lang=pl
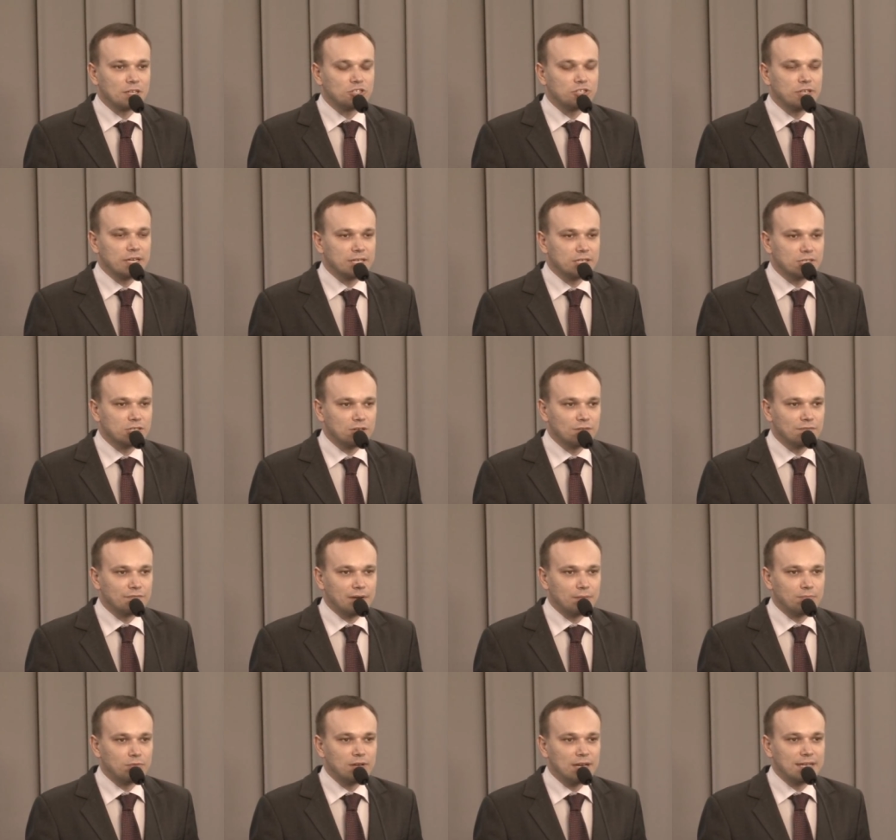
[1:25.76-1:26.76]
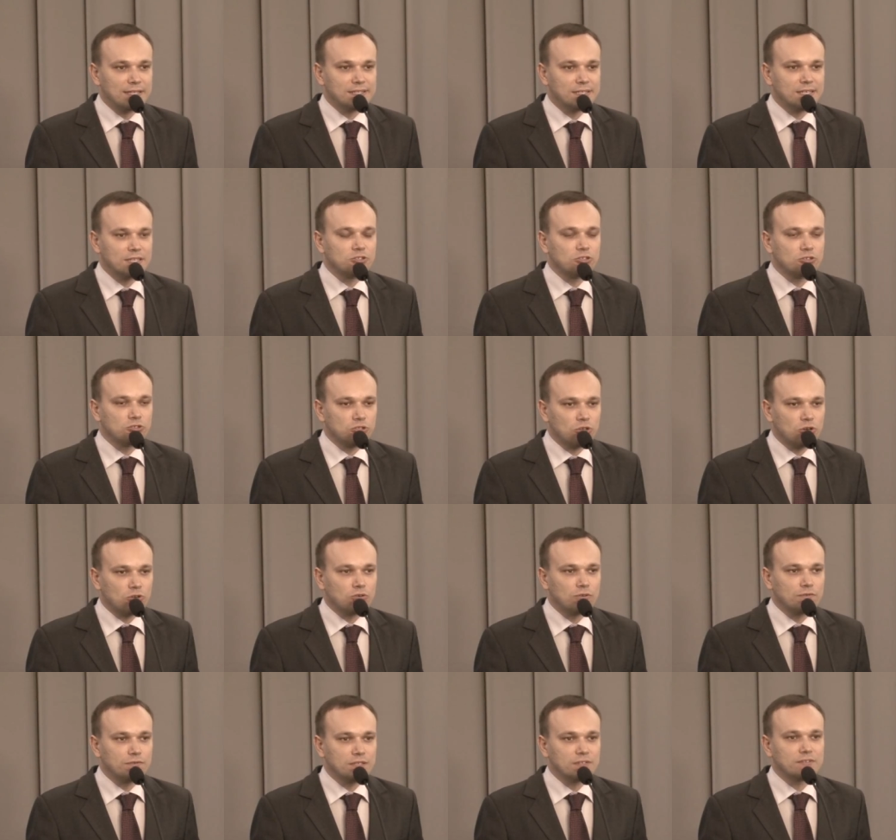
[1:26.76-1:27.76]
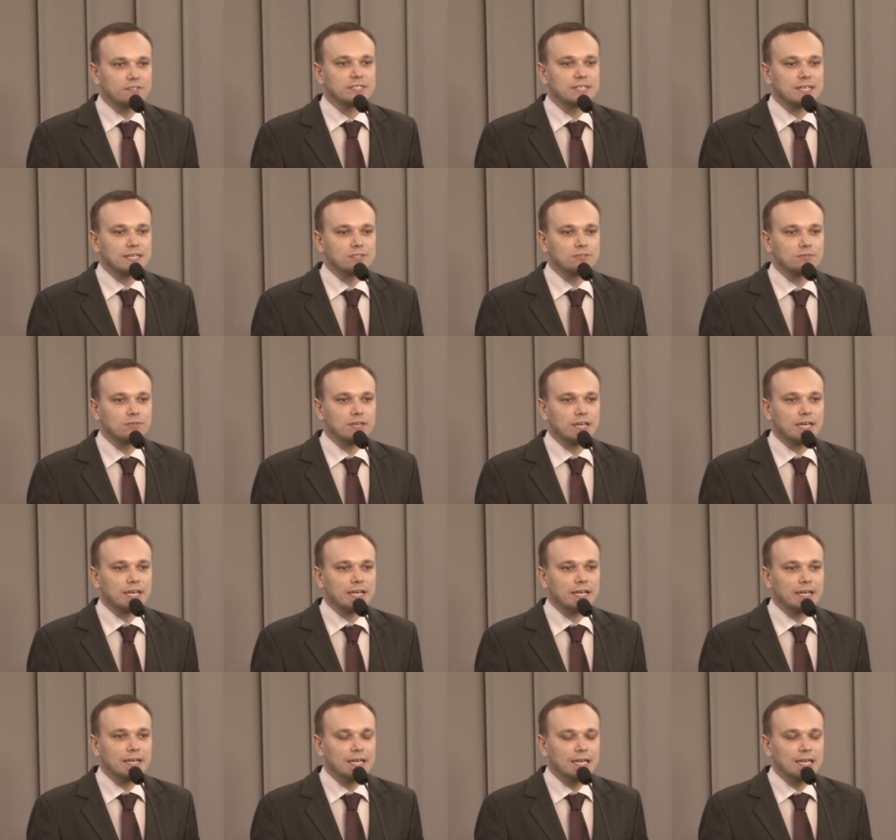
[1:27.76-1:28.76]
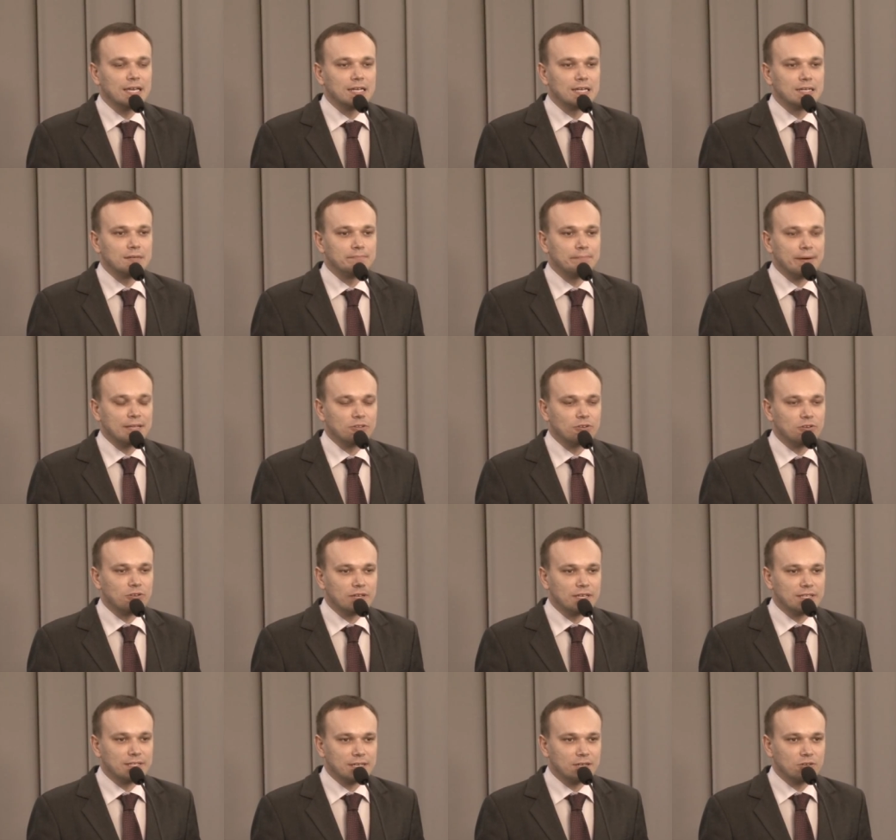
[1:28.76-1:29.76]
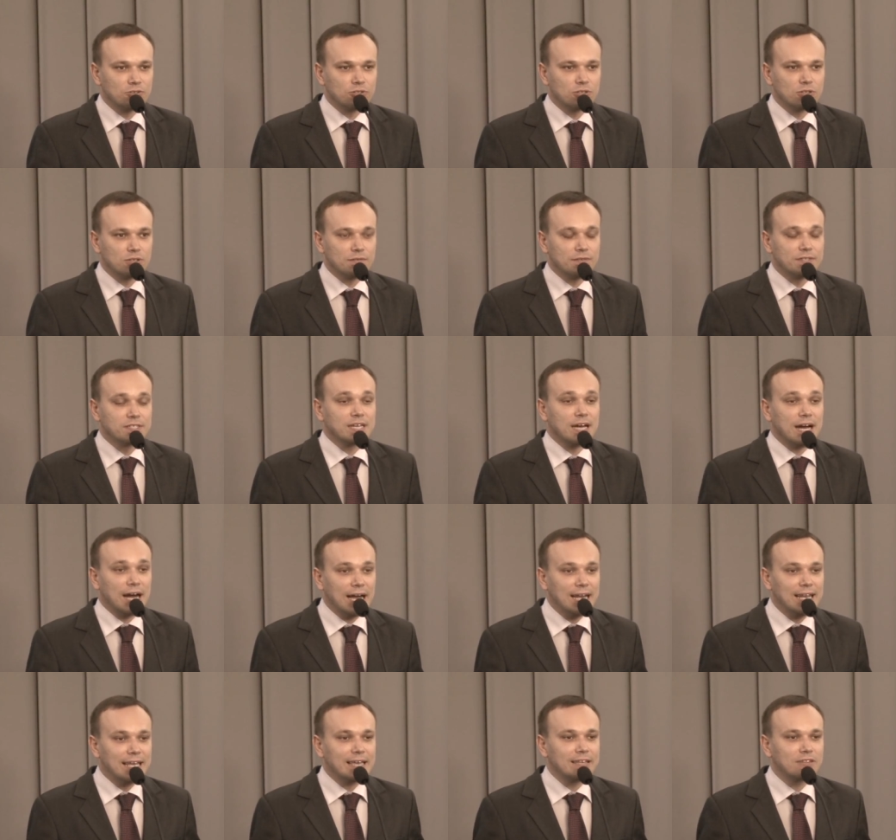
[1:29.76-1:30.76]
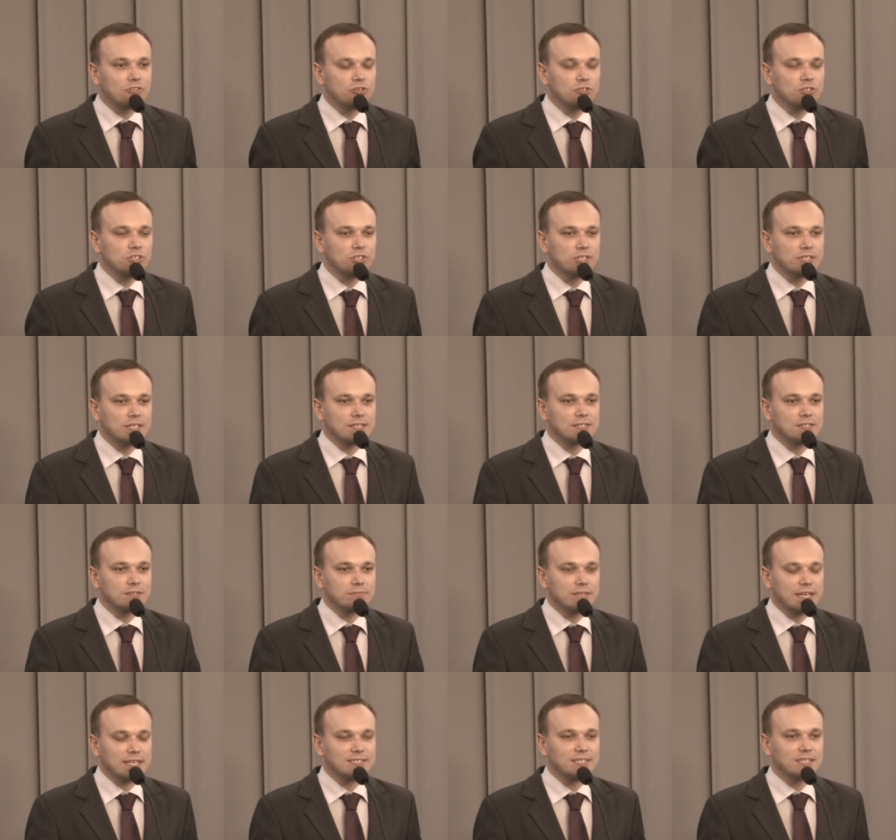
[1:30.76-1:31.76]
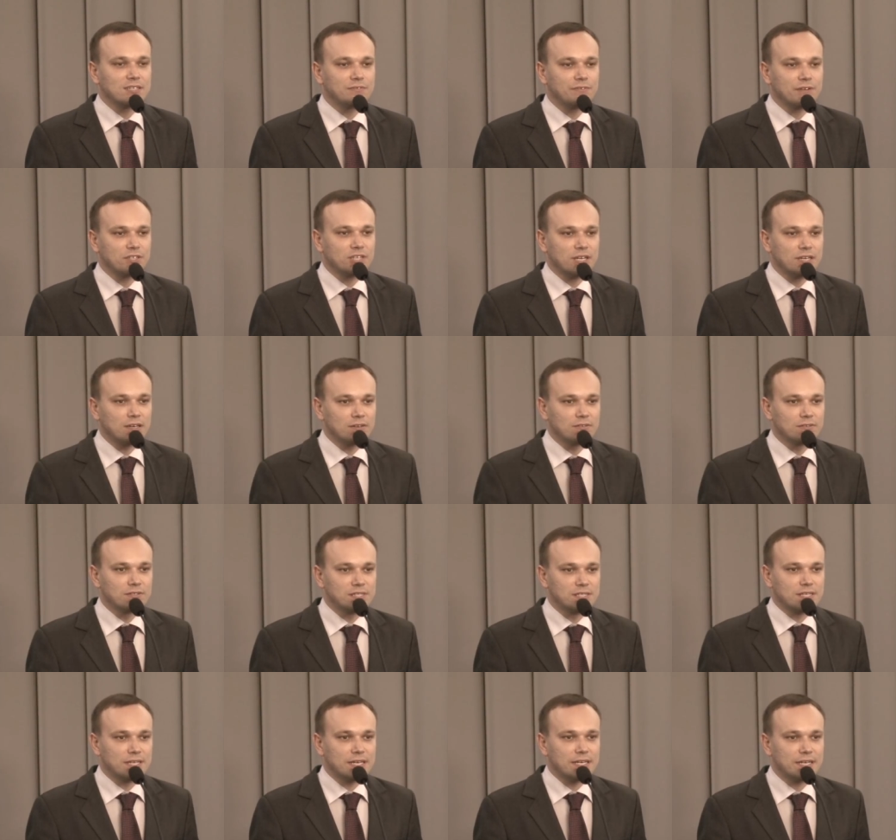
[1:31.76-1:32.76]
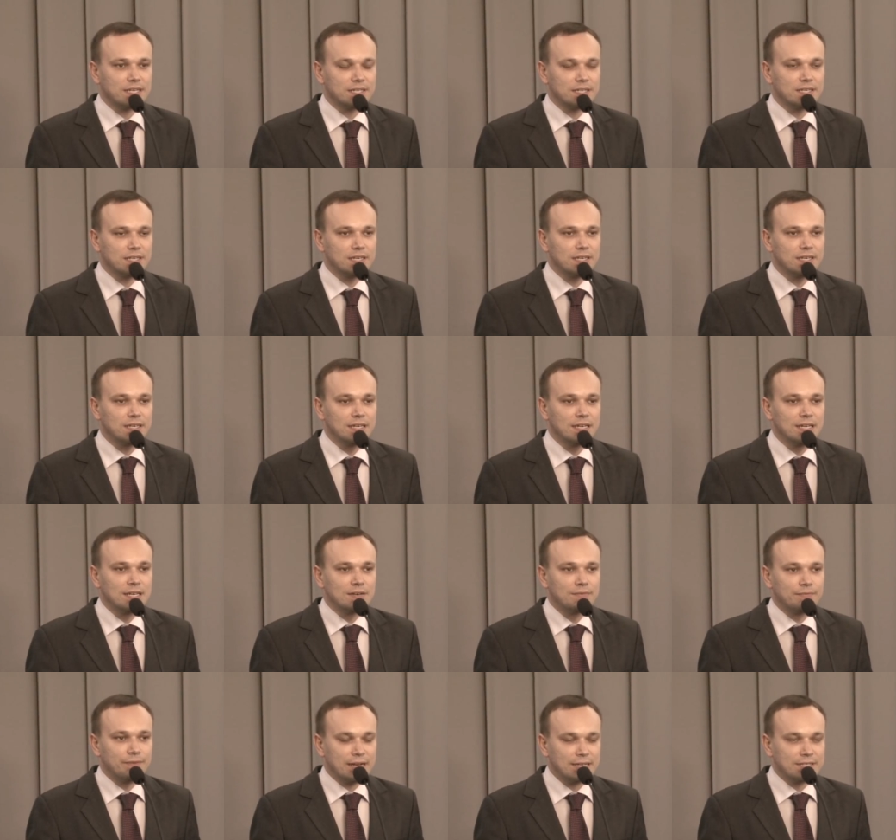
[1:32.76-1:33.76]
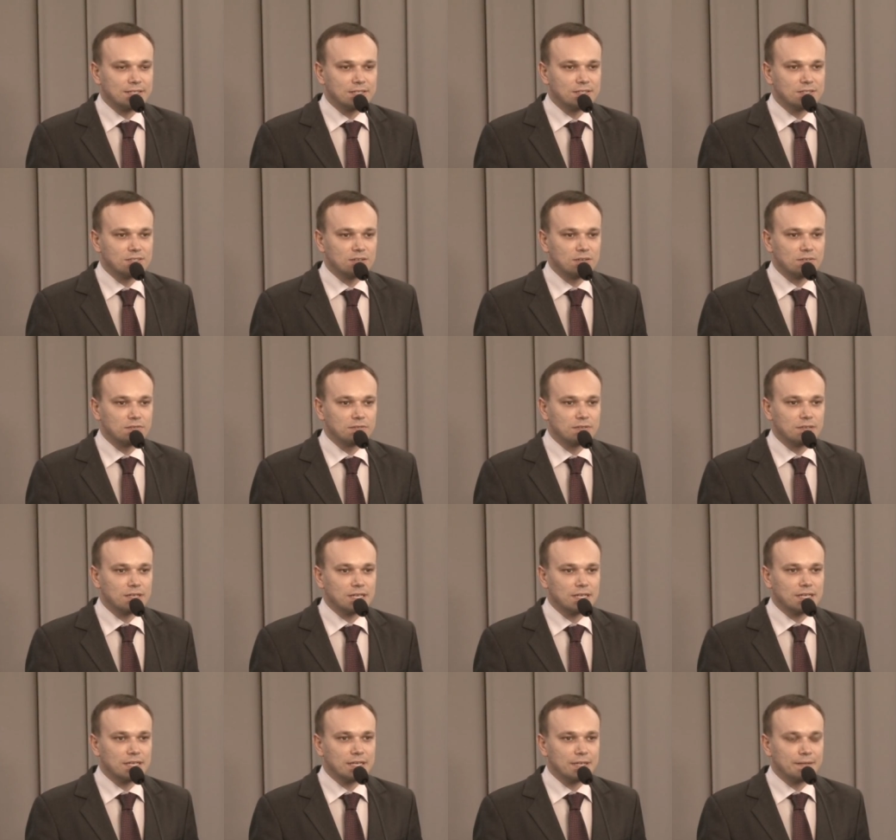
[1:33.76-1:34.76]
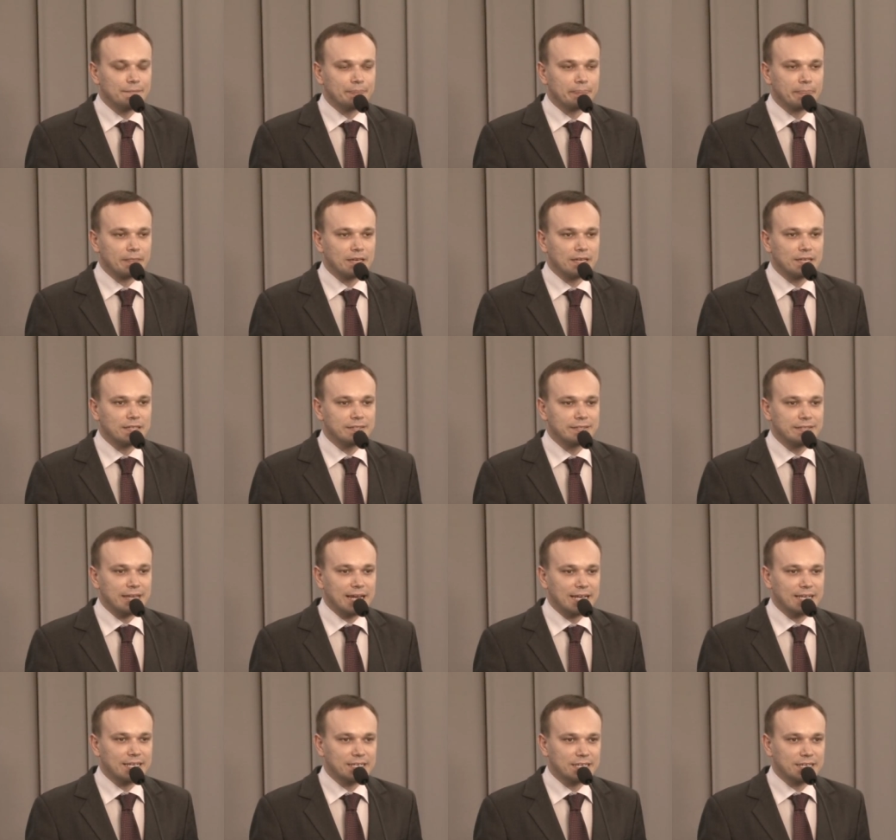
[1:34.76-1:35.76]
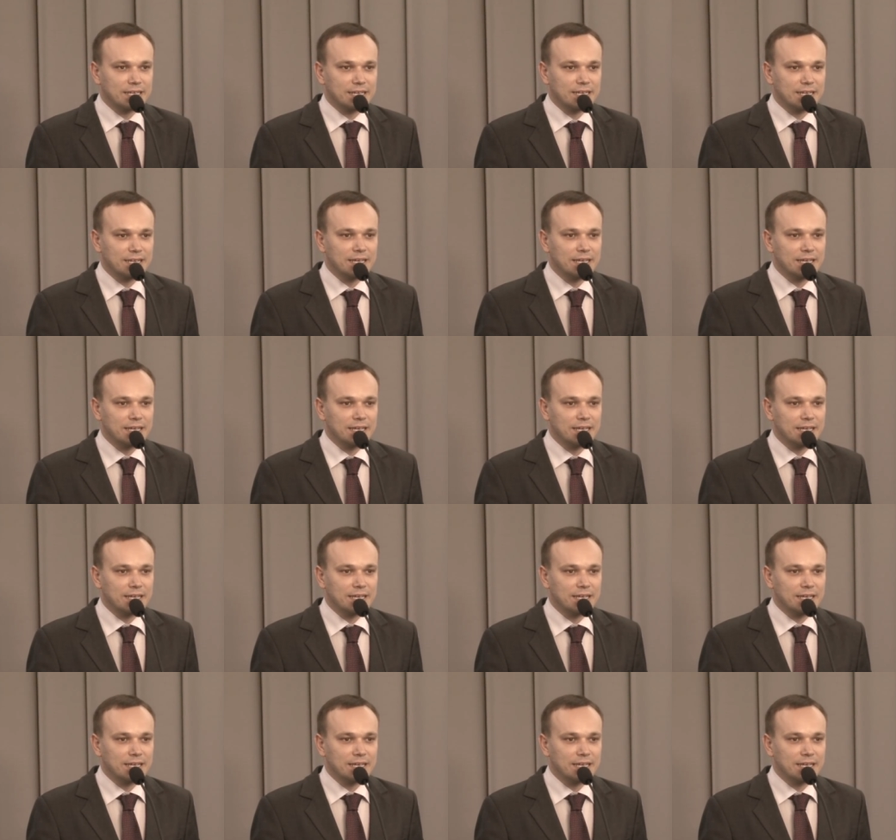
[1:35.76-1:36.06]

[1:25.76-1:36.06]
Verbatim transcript: czy jakieś konfabulacje, to to również wskazuje e, patologię tego środowiska. Ale doniesienia są tak zatrważające i fakty są e, tak